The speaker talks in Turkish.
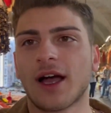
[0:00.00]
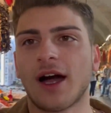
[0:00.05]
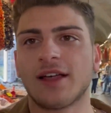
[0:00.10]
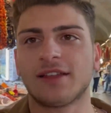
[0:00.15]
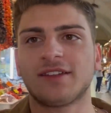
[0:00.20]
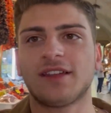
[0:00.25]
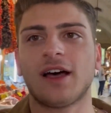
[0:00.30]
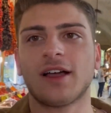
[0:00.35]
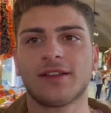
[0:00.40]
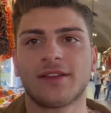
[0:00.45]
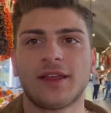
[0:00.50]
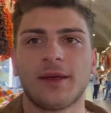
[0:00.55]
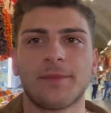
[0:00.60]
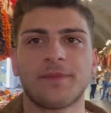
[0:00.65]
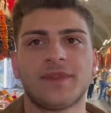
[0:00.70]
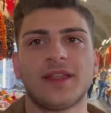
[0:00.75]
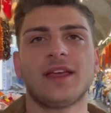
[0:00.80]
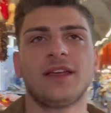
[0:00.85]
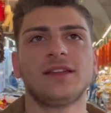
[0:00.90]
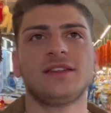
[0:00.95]

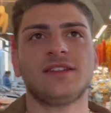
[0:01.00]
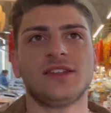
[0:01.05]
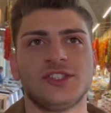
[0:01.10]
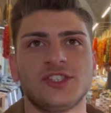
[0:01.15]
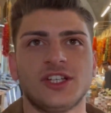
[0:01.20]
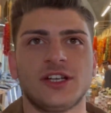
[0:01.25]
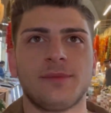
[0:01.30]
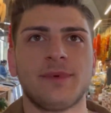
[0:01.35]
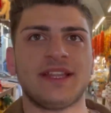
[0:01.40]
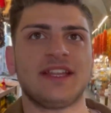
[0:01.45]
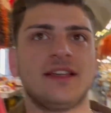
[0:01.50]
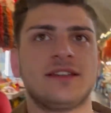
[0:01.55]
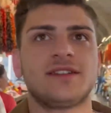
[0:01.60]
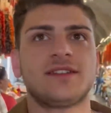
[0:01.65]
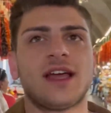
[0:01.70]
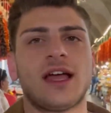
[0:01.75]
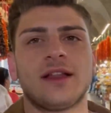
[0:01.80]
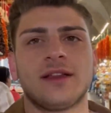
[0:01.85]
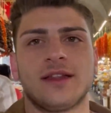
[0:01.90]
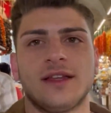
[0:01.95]
Gaziantep'te Zincirli
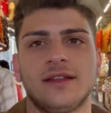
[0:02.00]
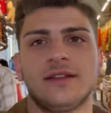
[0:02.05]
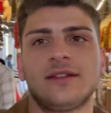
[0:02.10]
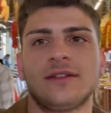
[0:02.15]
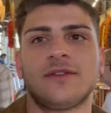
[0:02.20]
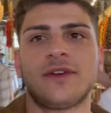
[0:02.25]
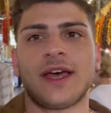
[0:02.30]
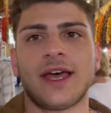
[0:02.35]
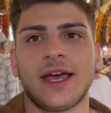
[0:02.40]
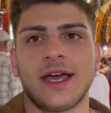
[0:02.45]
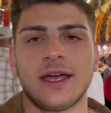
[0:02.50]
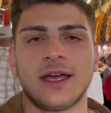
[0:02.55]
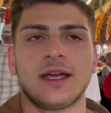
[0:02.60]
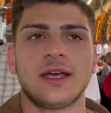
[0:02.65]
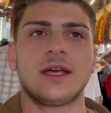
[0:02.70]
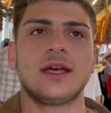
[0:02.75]
Bedesten'deyiz ve